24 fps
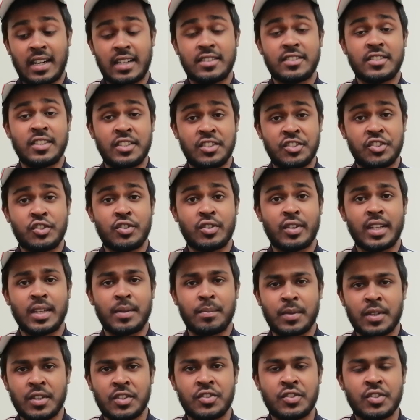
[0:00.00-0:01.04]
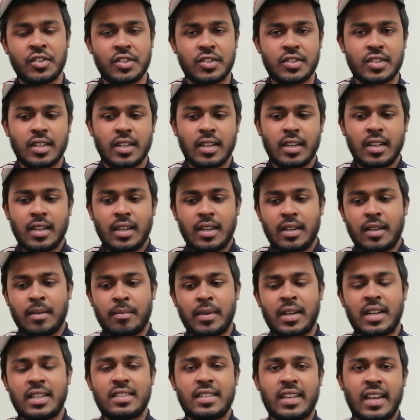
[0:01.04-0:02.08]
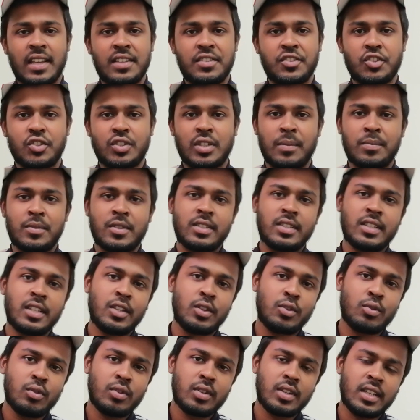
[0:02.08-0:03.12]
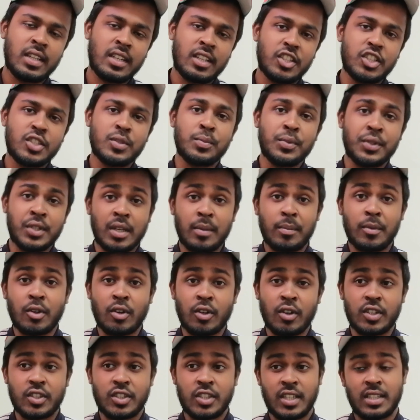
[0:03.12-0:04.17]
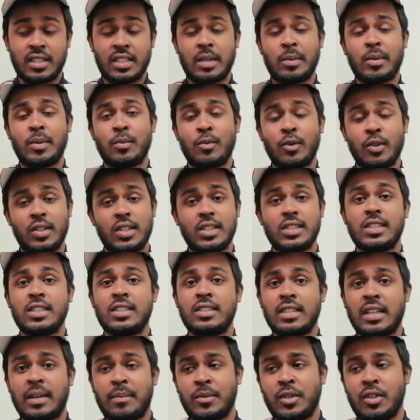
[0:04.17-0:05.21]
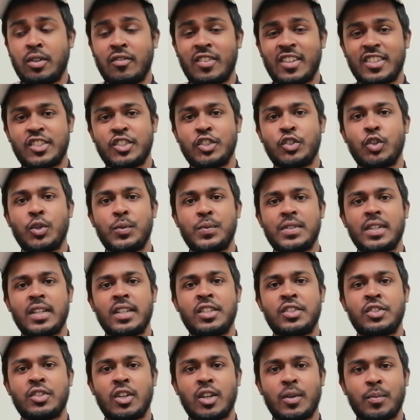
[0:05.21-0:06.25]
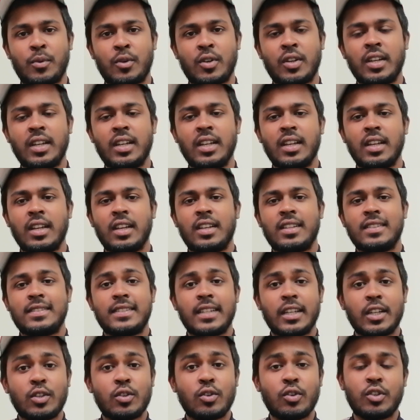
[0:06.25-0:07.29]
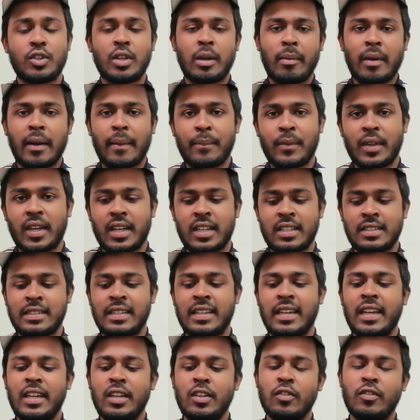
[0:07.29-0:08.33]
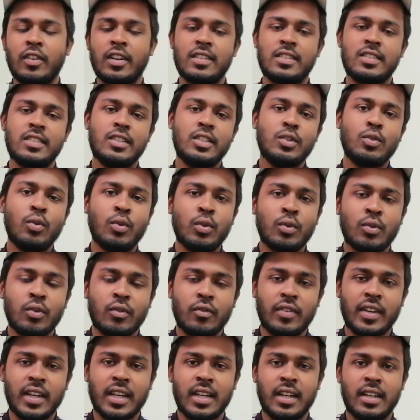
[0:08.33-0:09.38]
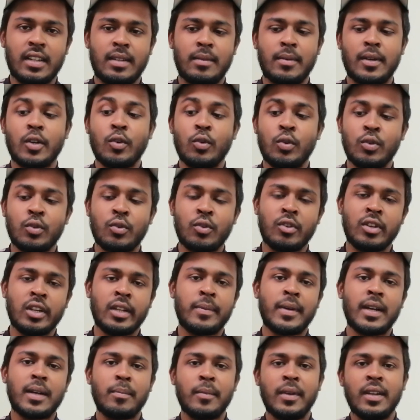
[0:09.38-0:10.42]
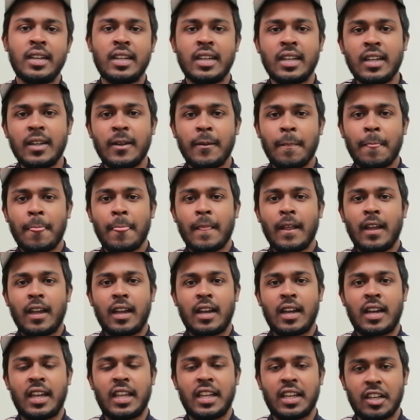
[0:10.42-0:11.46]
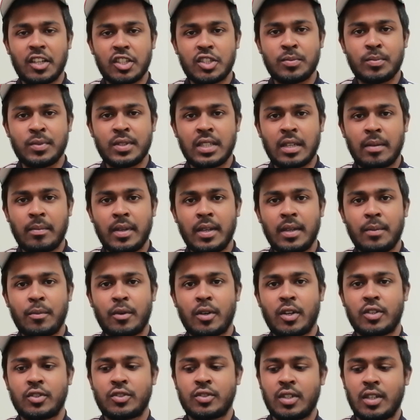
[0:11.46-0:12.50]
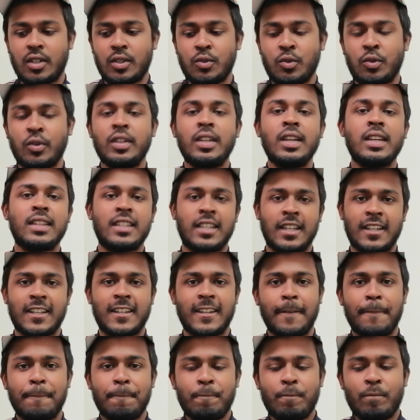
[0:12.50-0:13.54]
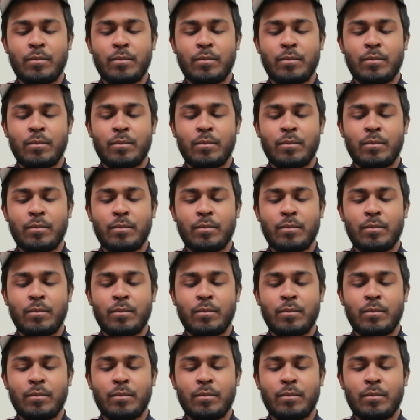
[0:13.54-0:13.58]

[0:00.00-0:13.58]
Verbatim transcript: আর্টস ইঞ্জিনিয়ারিং বিজনেস বা সায়েন্সের সাবজেক্ট কিন্তু ইংলিশ মিডিয়ামে হয় সেক্ষেত্রে আমি বলতেছি যে আপনি ইউনিভার্সিটি ওয়েবসাইটে যাওয়ার পরে চেক করতে হবে আপনাকে যে এই ইউনিভার্সিটি কোন কোন ফ্যাকাল্টি বা কোন কোন ডিপার্টমেন্টকে ইংলিশ মিডিয়ামে পড়াশোনা করিয়ে থাকে